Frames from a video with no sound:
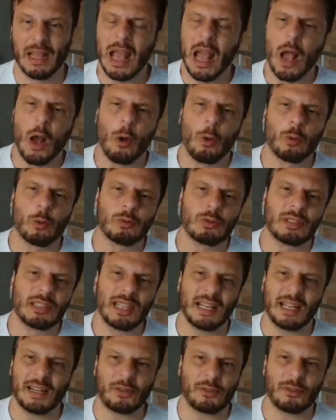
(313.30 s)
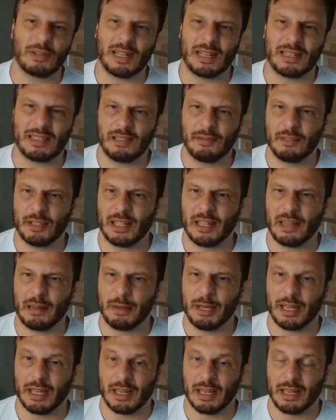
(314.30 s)
Um terço da dívida da
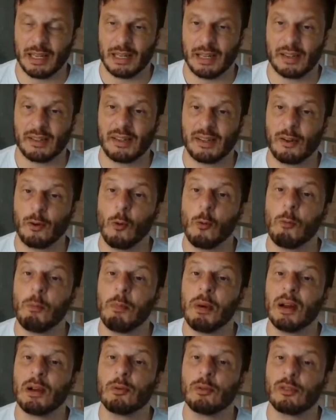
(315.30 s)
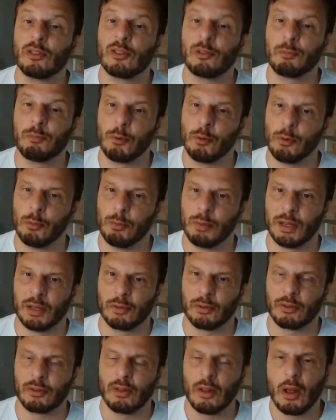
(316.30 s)
Americanas é com bancos
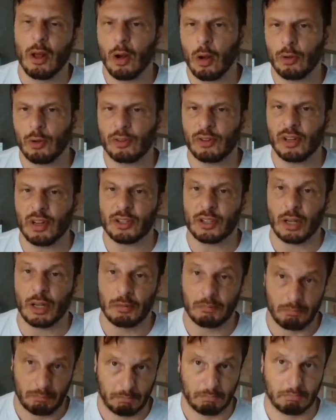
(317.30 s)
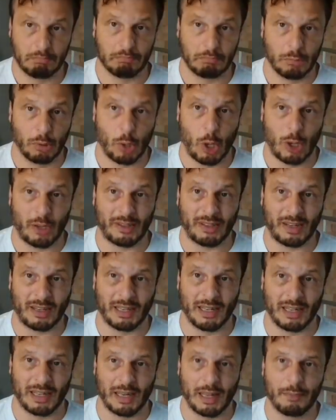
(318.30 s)
públicos, ou seja, nossa
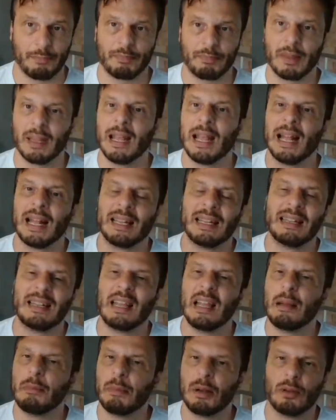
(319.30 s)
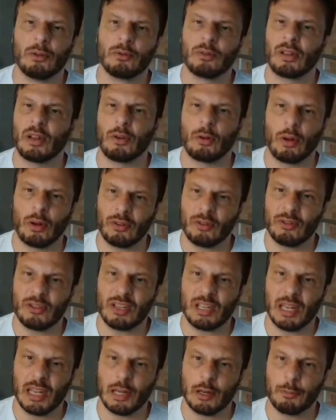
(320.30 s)
grana. Lehman usa nosso
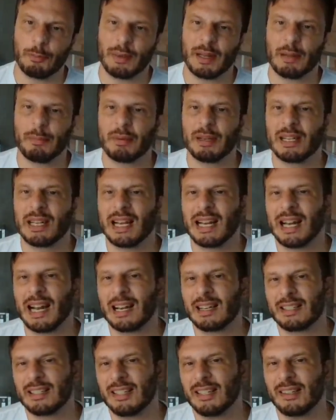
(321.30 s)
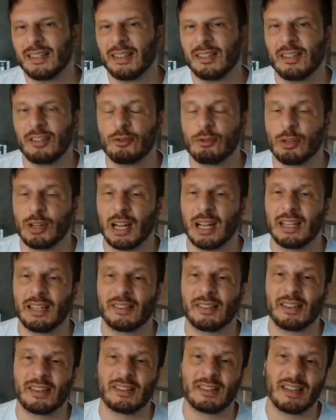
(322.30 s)
dinheiro para bancar artistas e
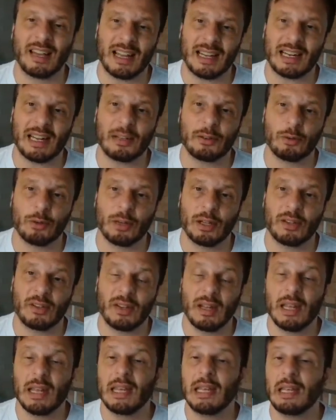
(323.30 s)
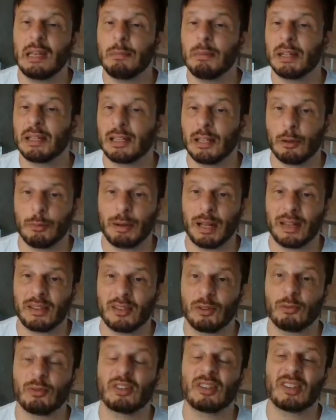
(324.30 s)
jornalistas lacradores e manter o Brasil
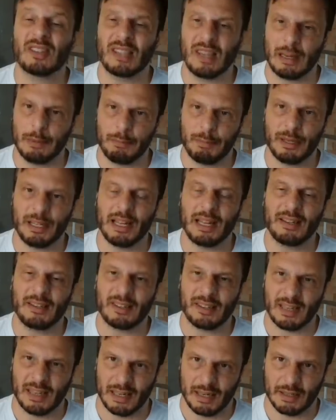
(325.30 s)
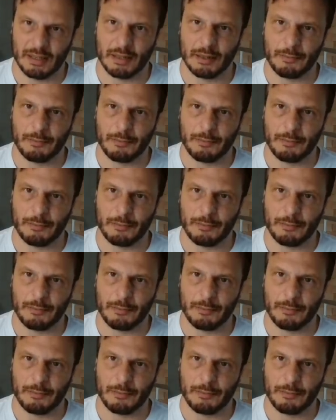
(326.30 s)
sempre na esquerda.